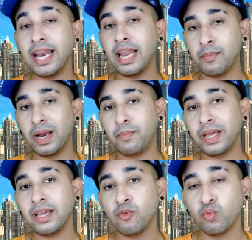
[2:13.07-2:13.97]
लेबल
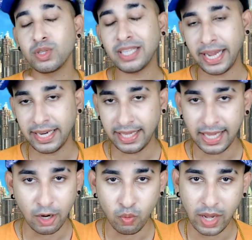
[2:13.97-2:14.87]
में वो साइन किया
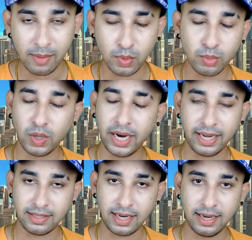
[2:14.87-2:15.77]
हुआ है मोमोलैंड
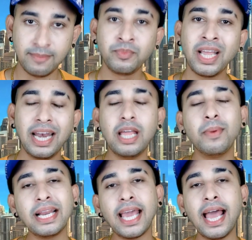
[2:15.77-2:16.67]
एग्जैक्टली
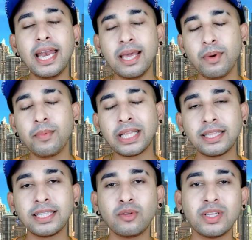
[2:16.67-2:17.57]
लेबल क्या है लेबल बता
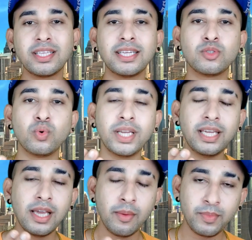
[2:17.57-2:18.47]
देता हूँ जैसे कि सोनी
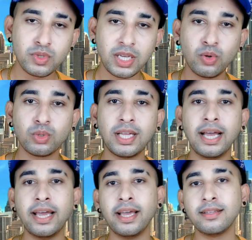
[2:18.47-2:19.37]
म्यूजिक होता
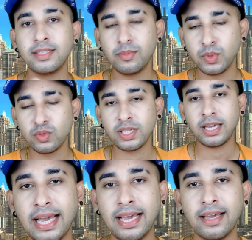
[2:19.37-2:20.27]
है जी म्यूजिक
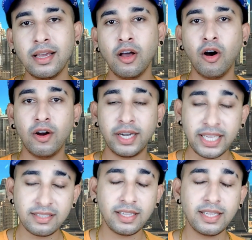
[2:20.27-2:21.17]
है और टी
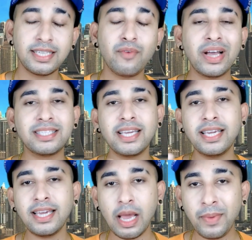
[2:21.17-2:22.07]
सीरीज है वैसे
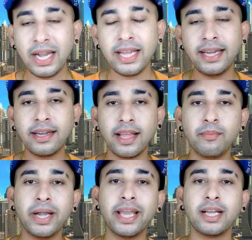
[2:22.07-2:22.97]
ही एम एल डी
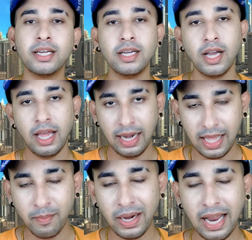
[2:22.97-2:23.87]
एंटरटेनमेंट एक
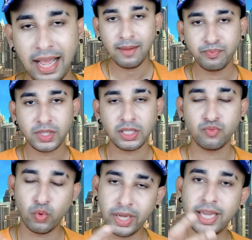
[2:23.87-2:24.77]
लेबल है
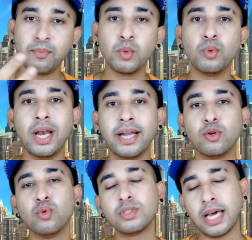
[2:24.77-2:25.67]
वही मोमोलैंड
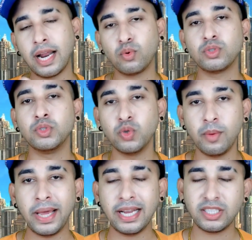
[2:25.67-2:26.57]
को सारा कुछ जो है मैनेज